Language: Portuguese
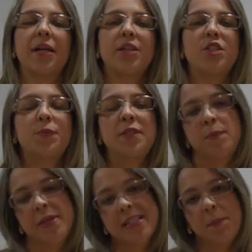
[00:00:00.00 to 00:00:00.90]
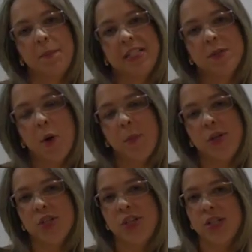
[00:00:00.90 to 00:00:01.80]
a gente precisa pensar
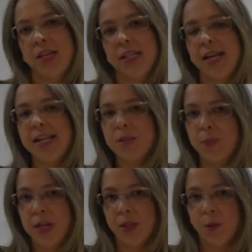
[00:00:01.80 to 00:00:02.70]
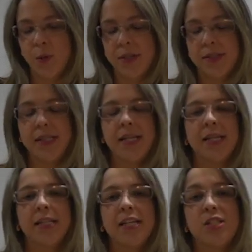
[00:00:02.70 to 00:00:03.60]
principalmente na etiqueta respiratória,
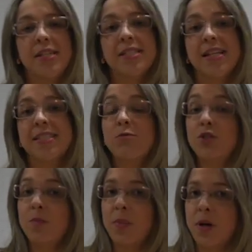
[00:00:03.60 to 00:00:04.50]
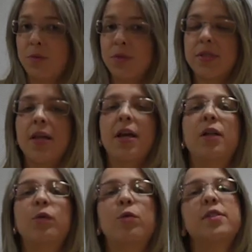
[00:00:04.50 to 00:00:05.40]
na higienização de mãos,
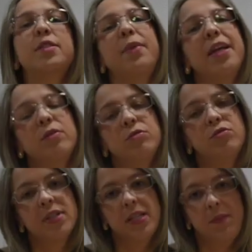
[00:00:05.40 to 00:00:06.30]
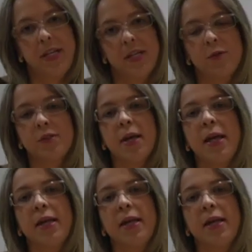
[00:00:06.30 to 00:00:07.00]
no cozimento dos alimentos,